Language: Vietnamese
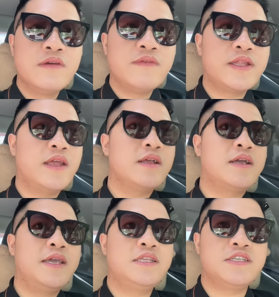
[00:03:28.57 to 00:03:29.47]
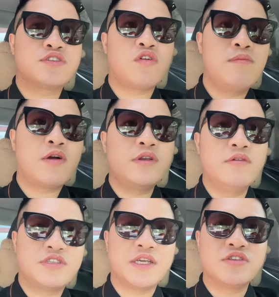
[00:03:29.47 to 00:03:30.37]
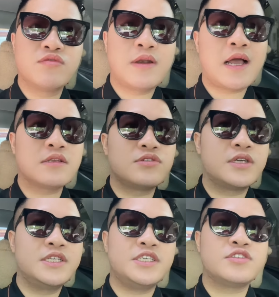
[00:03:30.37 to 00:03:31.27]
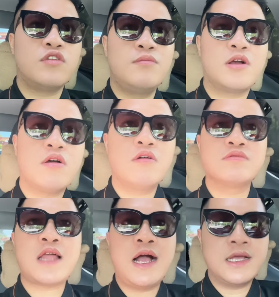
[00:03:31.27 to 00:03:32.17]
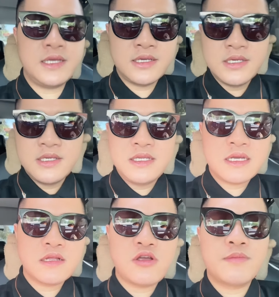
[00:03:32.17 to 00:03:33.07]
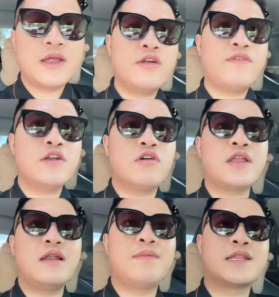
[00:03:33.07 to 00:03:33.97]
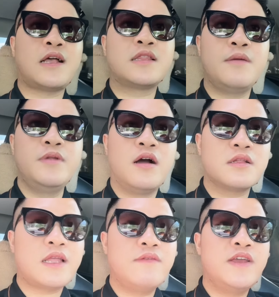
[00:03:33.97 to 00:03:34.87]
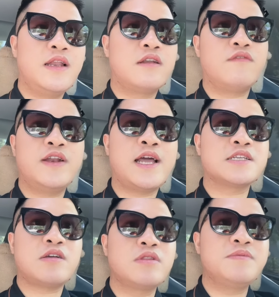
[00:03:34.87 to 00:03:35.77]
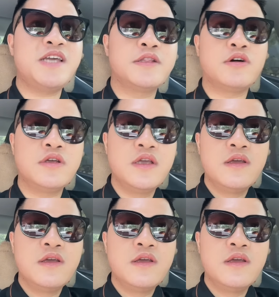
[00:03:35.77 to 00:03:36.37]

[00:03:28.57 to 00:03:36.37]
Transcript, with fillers: Vì thế nên khi chỉ số mà có điều chỉnh rung lắc, rồi khi chỉ số mà có không tăng ấy, nhưng các nhóm đấy nó vẫn có thể là bật tăng tiếp được, tại vì là nó vẫn đang sóng tiếp diễn thôi.